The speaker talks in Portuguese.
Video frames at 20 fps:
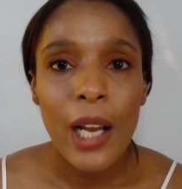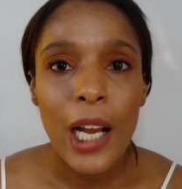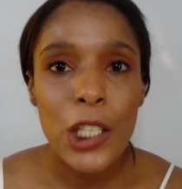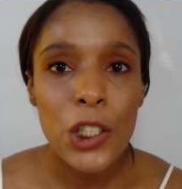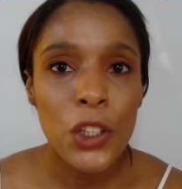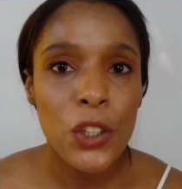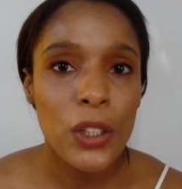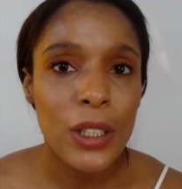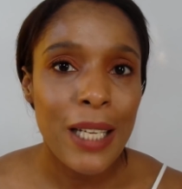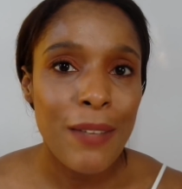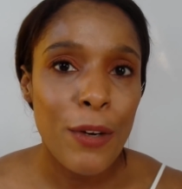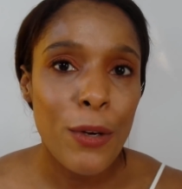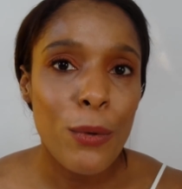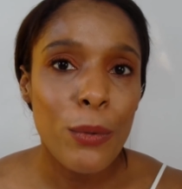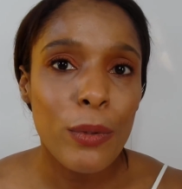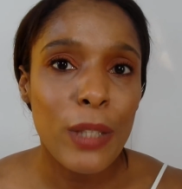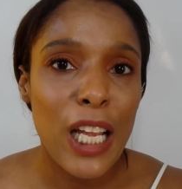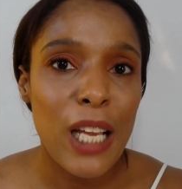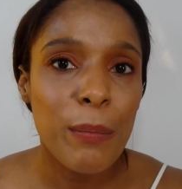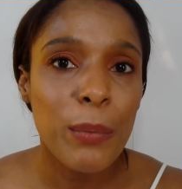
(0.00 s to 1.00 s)
A gente tava com
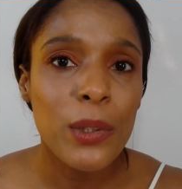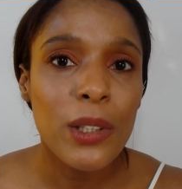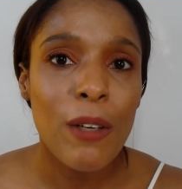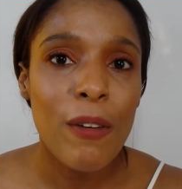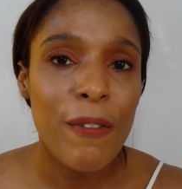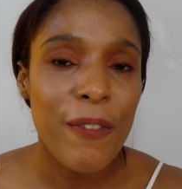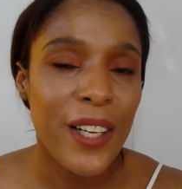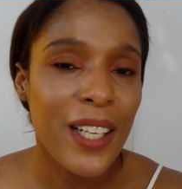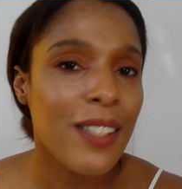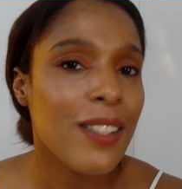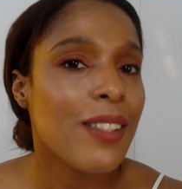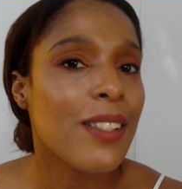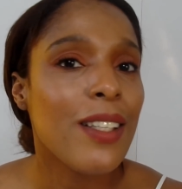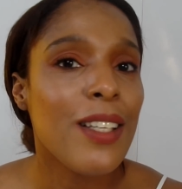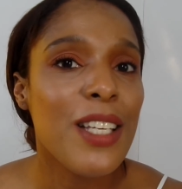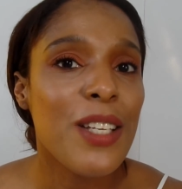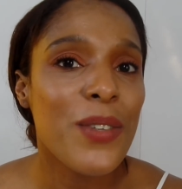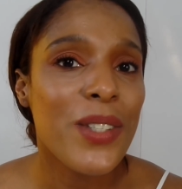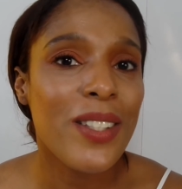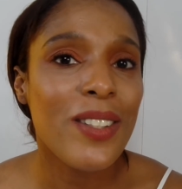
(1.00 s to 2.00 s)
um tempo tão
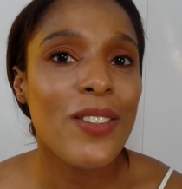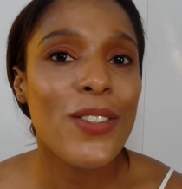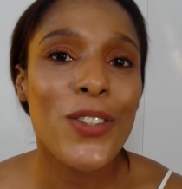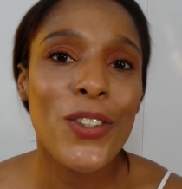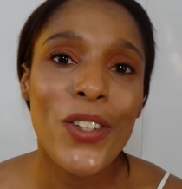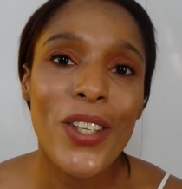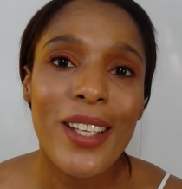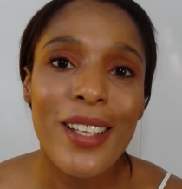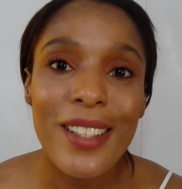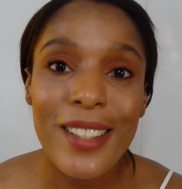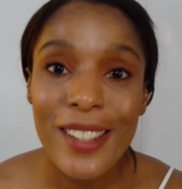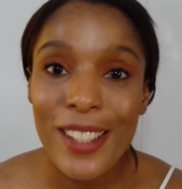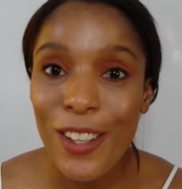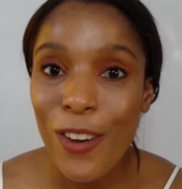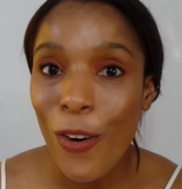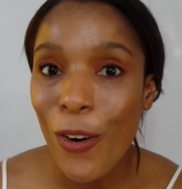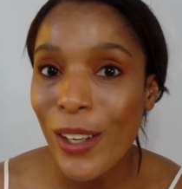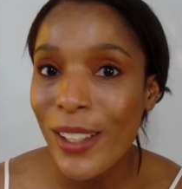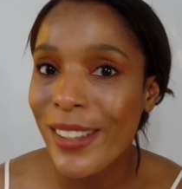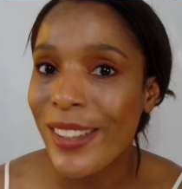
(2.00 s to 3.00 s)
fresquinho esses dias e
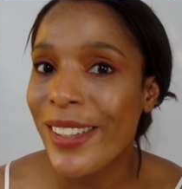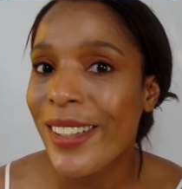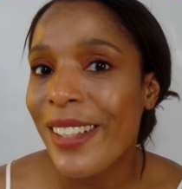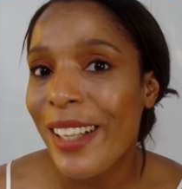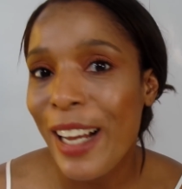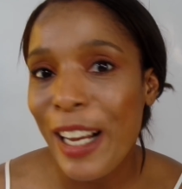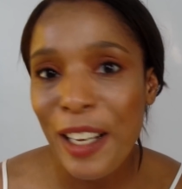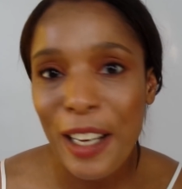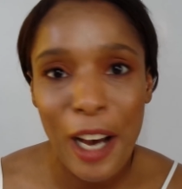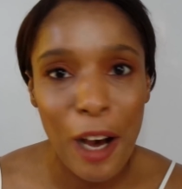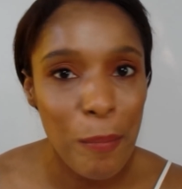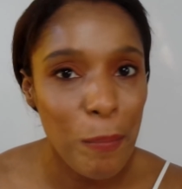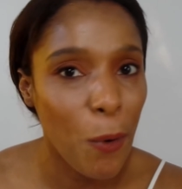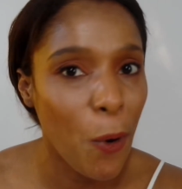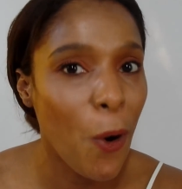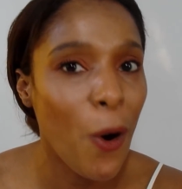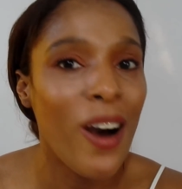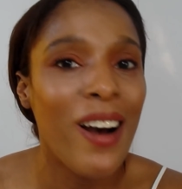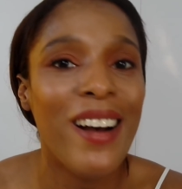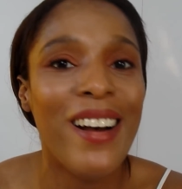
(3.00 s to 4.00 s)
hoje
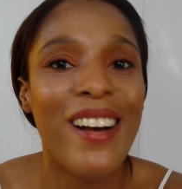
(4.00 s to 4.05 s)
acabou